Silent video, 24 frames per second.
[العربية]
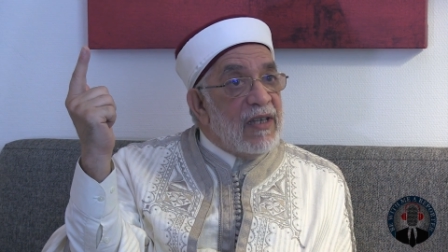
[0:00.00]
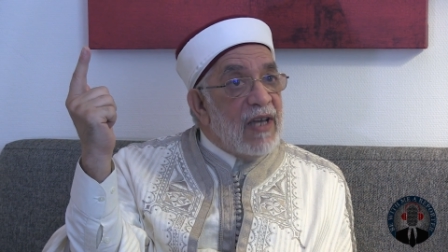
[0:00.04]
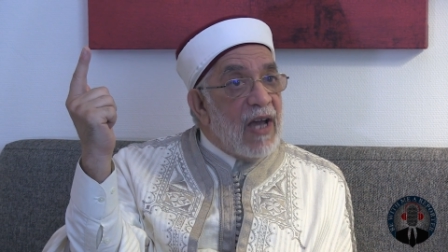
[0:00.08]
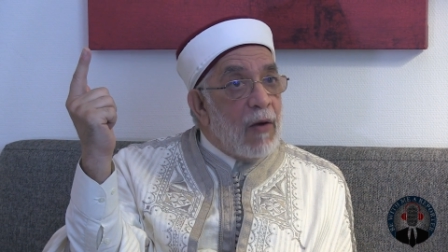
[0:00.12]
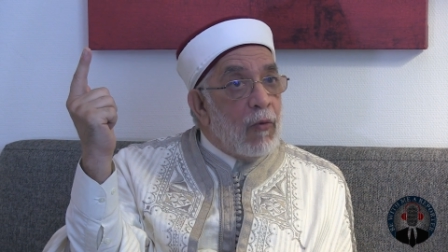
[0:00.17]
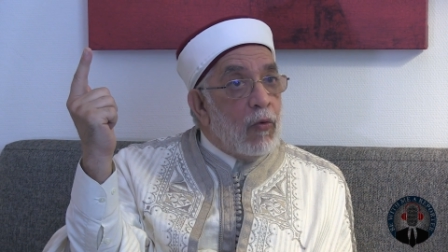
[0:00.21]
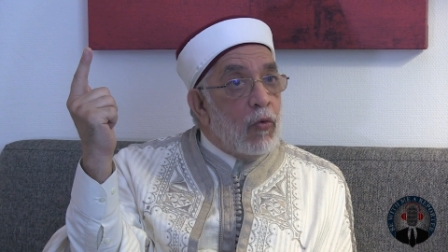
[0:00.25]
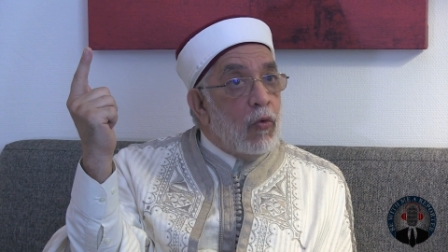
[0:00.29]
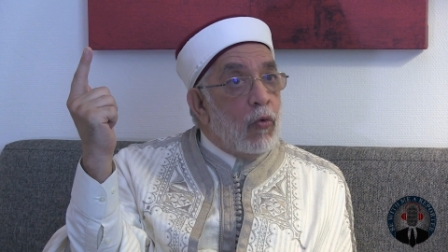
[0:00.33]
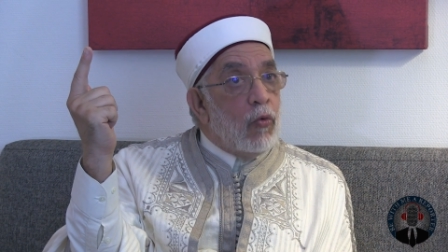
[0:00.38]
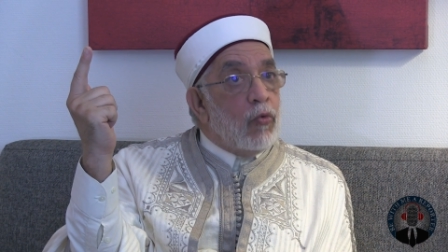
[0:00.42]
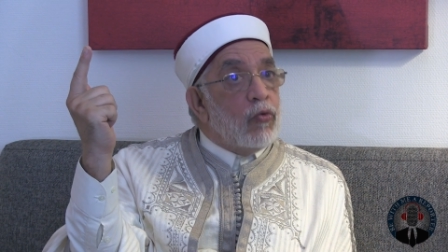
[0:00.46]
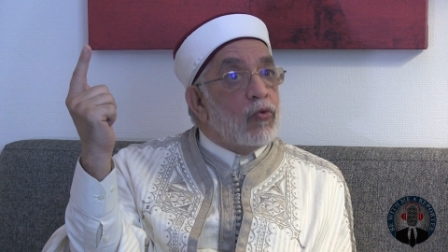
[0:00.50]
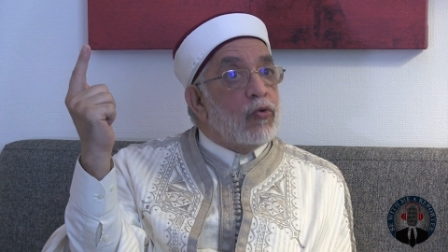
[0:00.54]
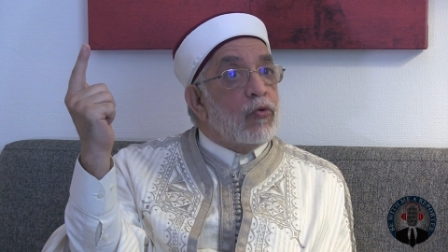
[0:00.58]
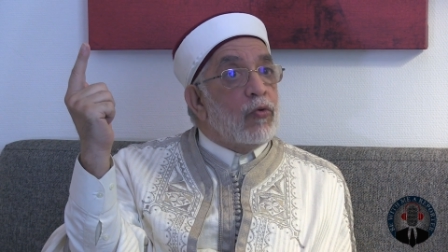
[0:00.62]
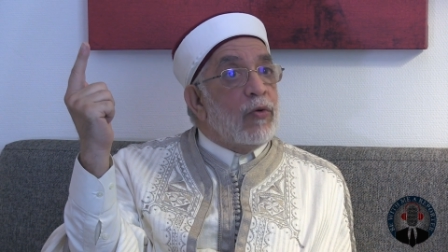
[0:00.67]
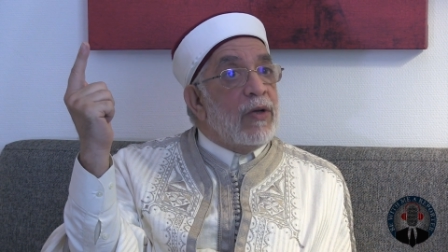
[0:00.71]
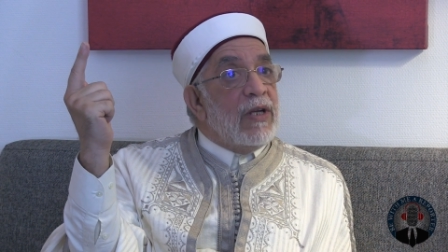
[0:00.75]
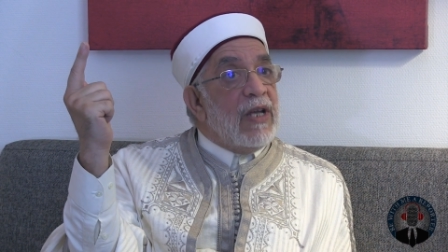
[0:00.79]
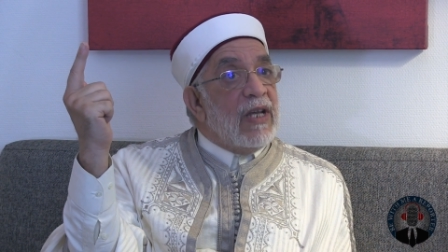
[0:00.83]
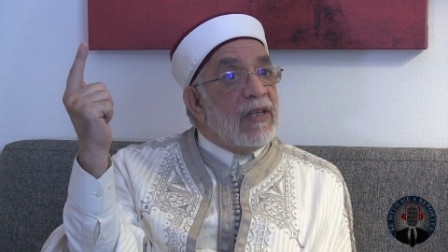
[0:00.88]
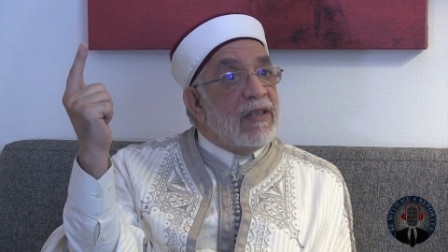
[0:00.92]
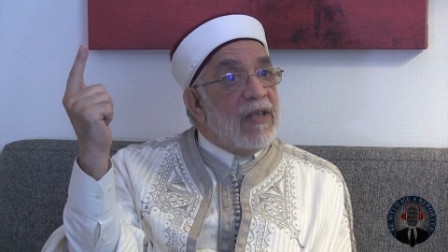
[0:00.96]
أو
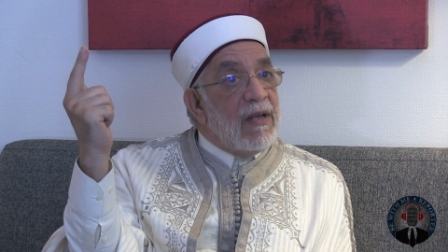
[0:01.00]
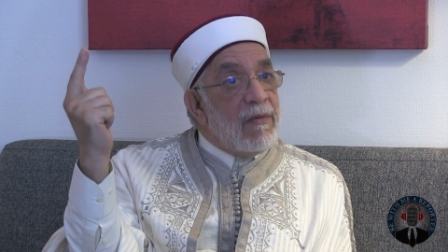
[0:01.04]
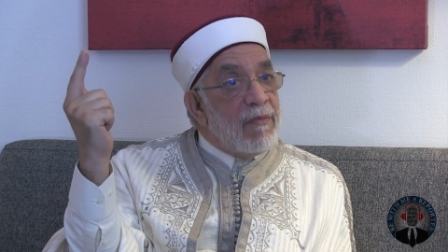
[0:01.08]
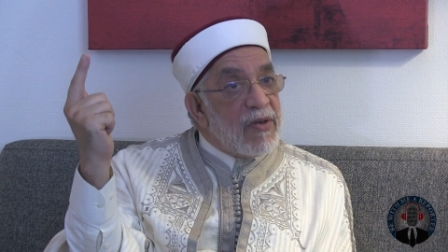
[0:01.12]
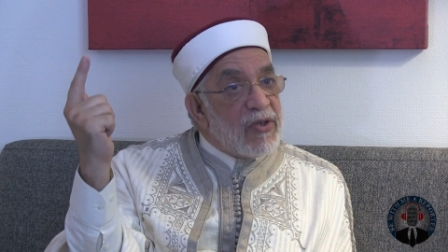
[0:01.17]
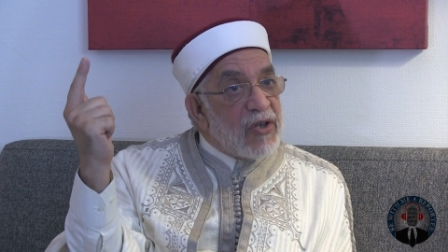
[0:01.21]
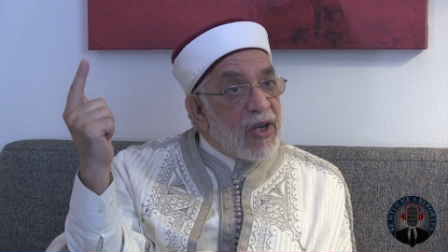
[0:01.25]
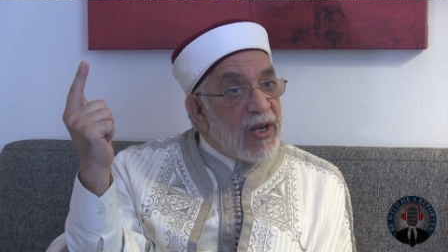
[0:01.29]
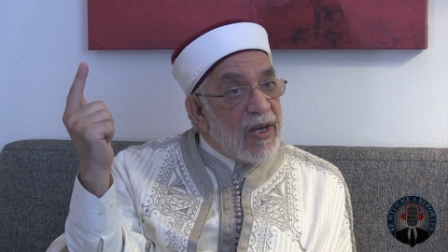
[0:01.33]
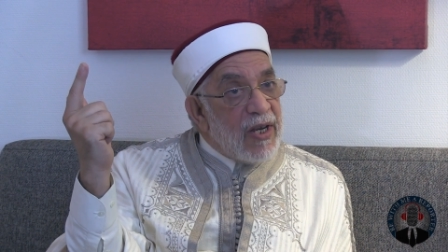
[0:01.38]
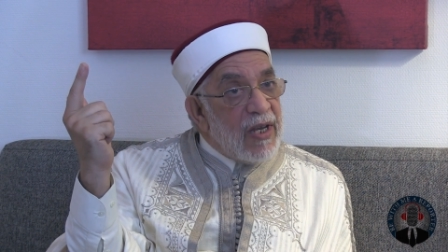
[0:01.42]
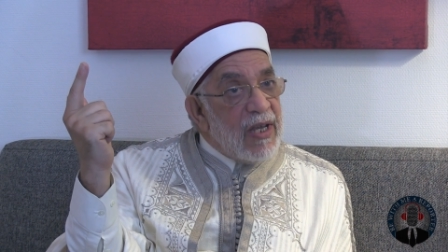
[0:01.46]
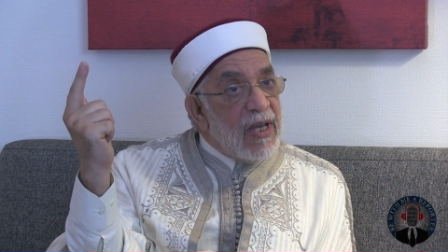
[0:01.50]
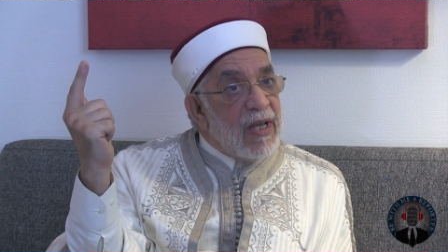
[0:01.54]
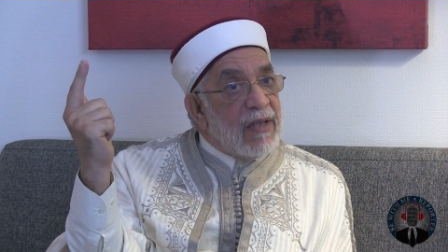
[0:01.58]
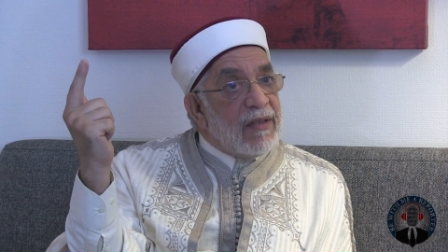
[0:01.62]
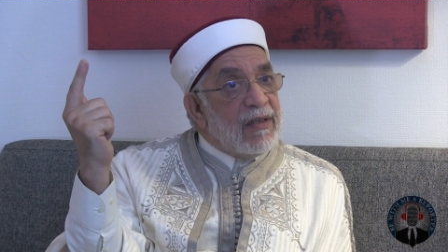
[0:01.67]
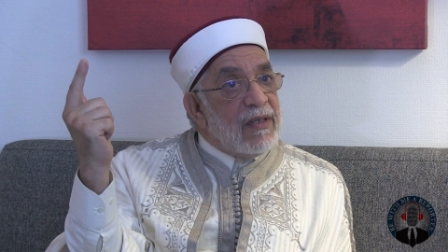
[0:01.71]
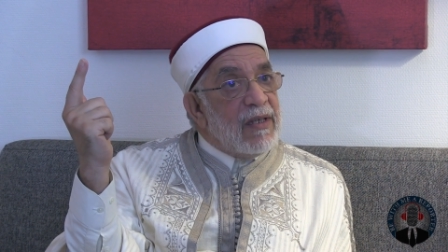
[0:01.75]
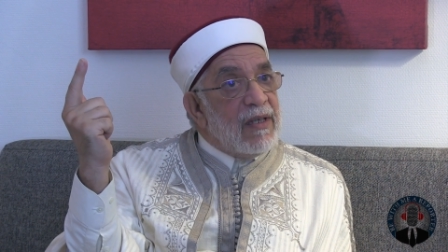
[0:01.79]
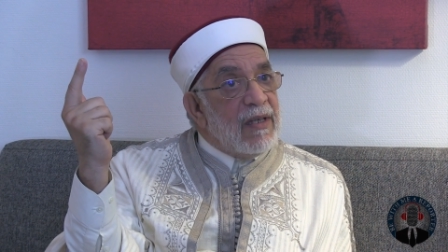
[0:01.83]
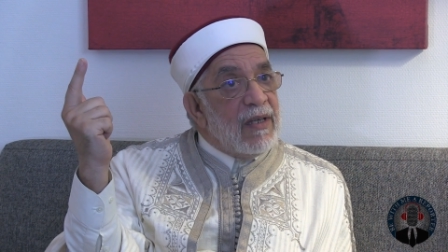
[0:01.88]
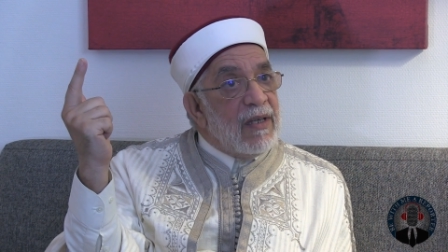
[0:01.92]
العنصرية البشرية